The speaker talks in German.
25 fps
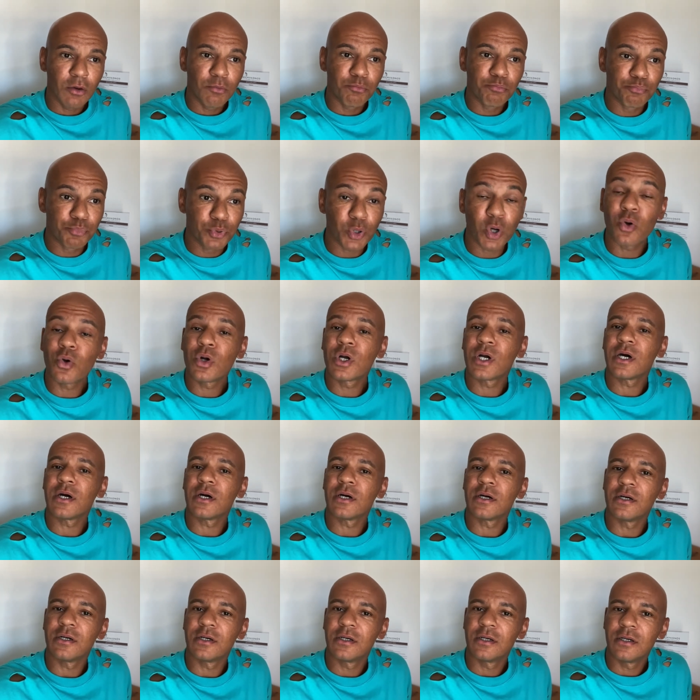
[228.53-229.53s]

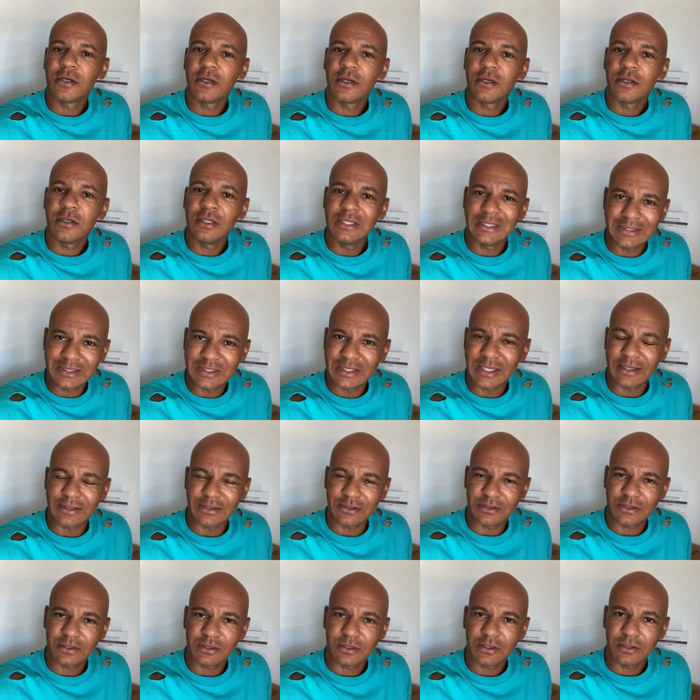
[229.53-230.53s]

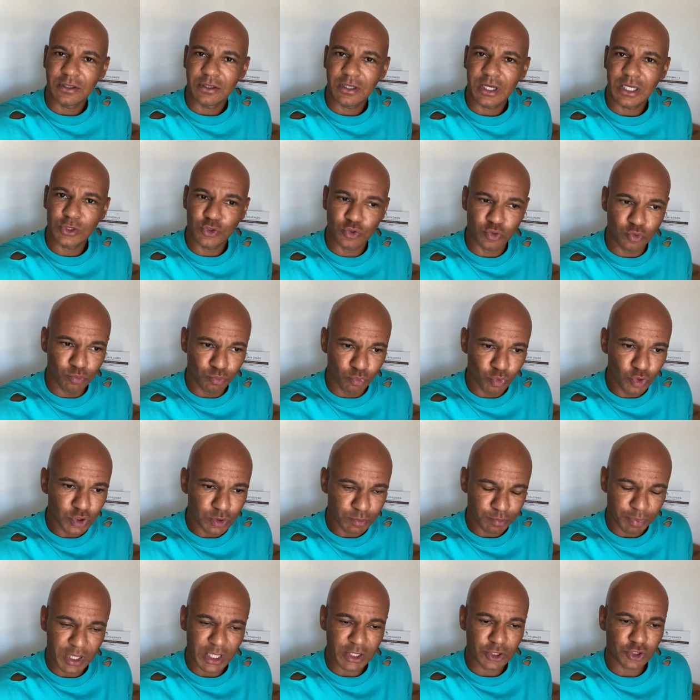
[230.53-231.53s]
Broker-Lizenz. Also du
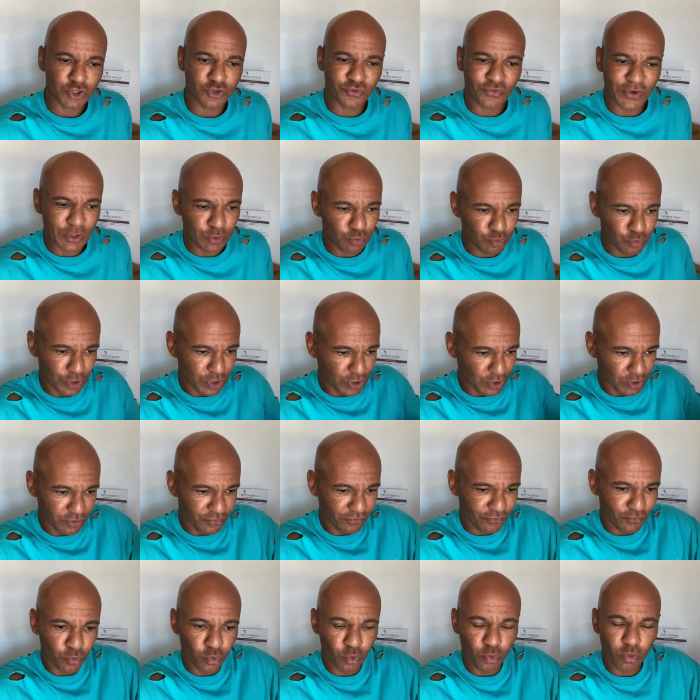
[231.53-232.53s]
musst praktisch, wenn du
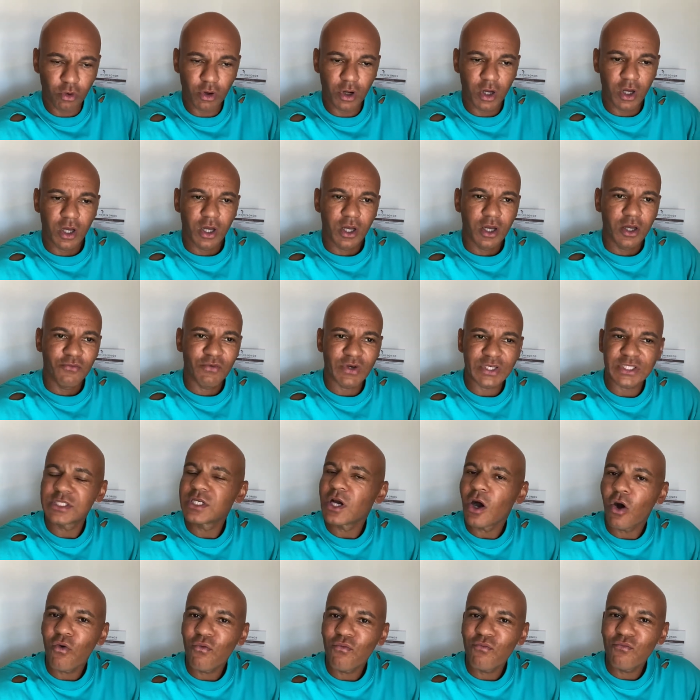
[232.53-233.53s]
irgendwo was
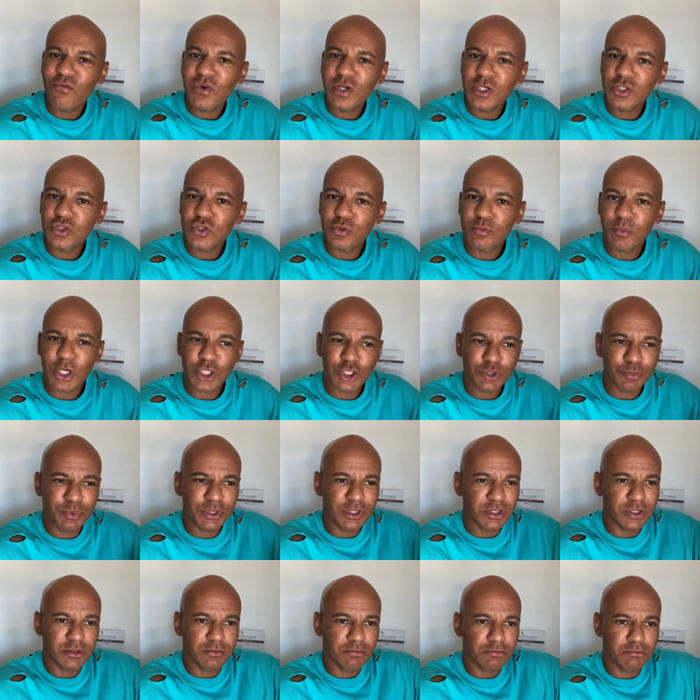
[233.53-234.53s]
kaufen willst, zum
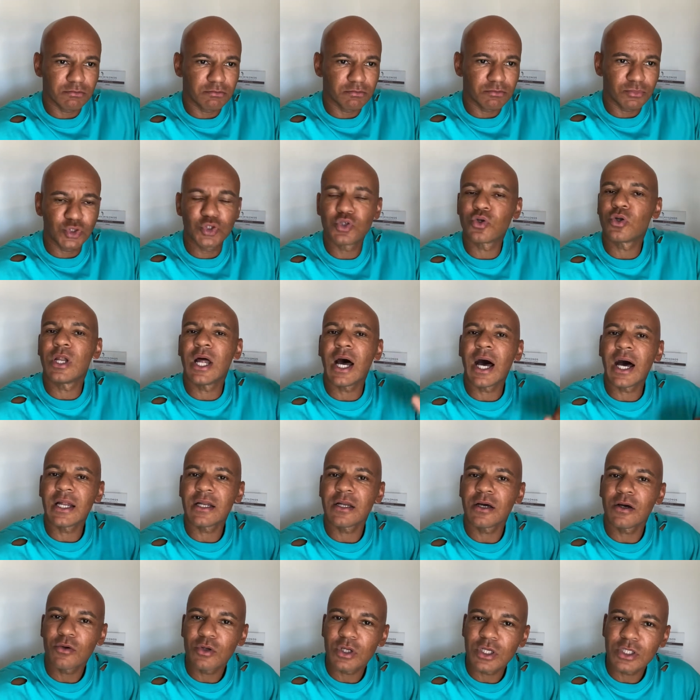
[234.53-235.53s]
Beispiel
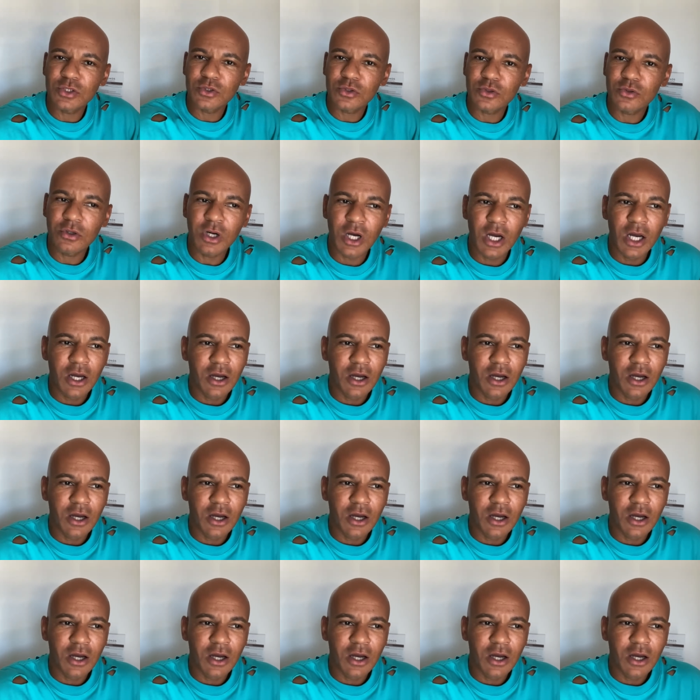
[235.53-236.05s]
Solana oder so,